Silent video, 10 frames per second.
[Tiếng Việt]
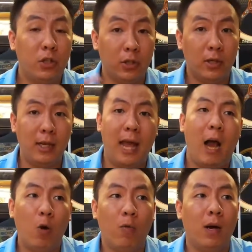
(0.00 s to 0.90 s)
chưa đi
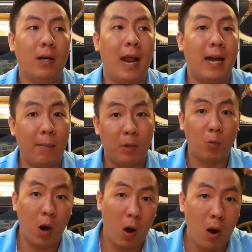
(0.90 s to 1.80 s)
giao, vẫn đang nằm
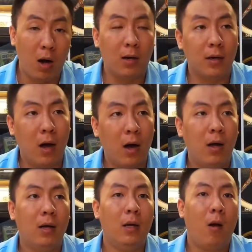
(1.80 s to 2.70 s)
trong kho.
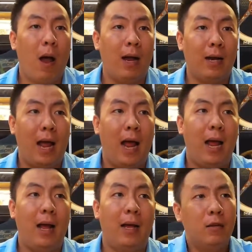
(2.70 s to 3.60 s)
Đó, hoặc
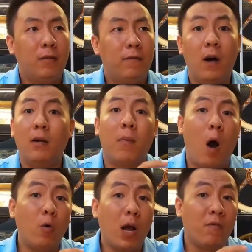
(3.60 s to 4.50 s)
là phân
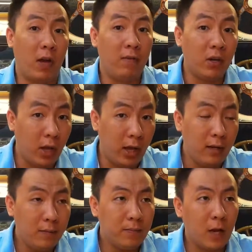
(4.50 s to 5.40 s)
bổ đơn vị vận
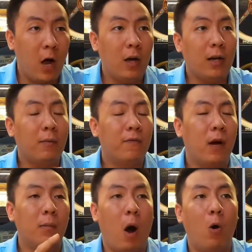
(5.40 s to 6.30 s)
chuyển. Đó, cái
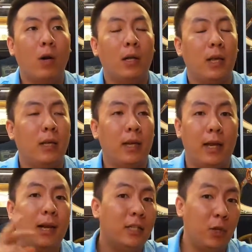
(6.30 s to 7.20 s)
phân bổ đơn vị vận
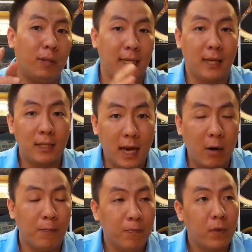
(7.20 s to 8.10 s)
chuyển là xíu mình sẽ giải thích
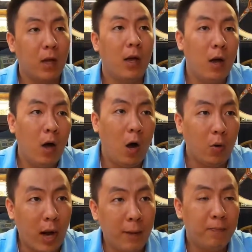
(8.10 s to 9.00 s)
sau.
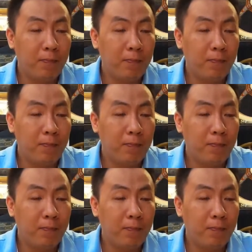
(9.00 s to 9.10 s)
Ok,